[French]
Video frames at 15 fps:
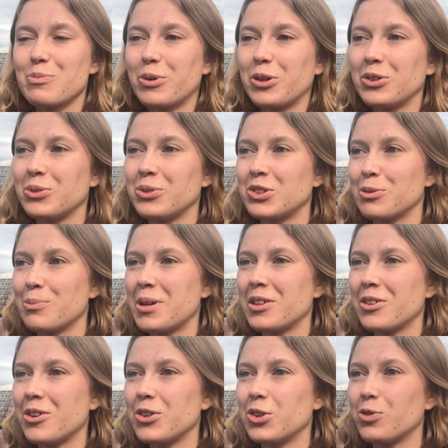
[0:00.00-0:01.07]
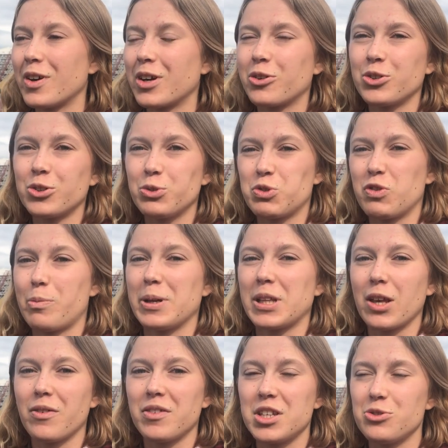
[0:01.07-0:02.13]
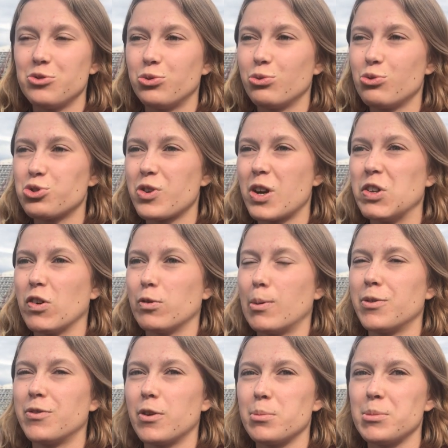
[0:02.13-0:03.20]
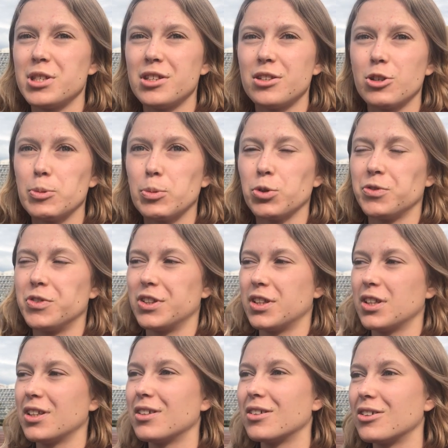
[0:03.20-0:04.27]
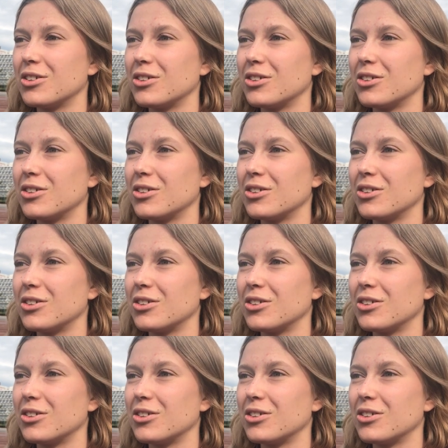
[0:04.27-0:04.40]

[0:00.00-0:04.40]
Prendre une semaine de vacances où je ne vais pas travailler du tout, je vais aller voir ma famille, profiter